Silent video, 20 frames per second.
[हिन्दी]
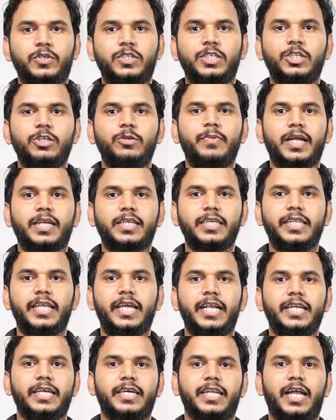पॉजिटिव
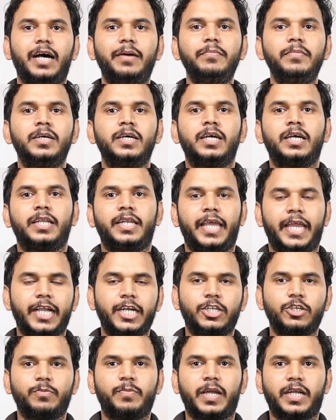बैक्टीरिया एंड ग्राम
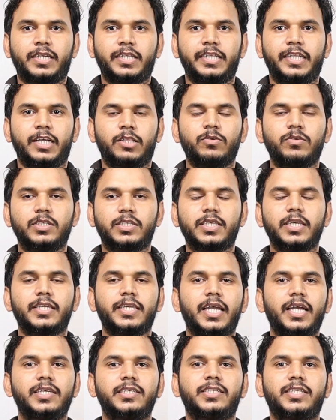नेगेटिव बैक्टीरिया तो इसके
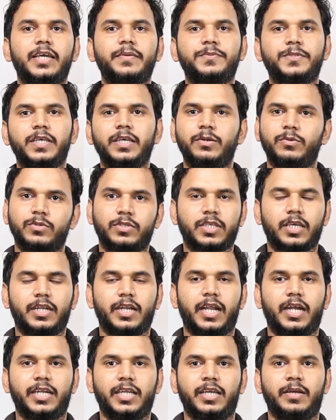क्या स्टेप्स हैं उसके
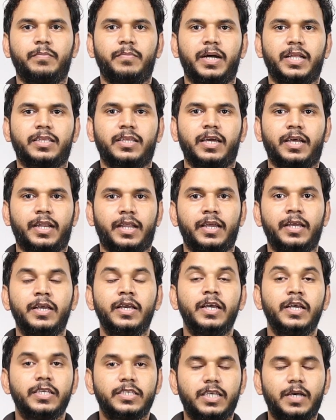रिगार्डिंग हम बात कर रहे
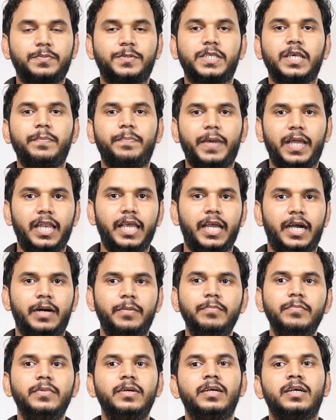हैं सबसे पहले
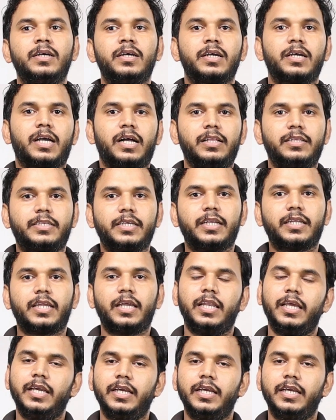हम कल्चर के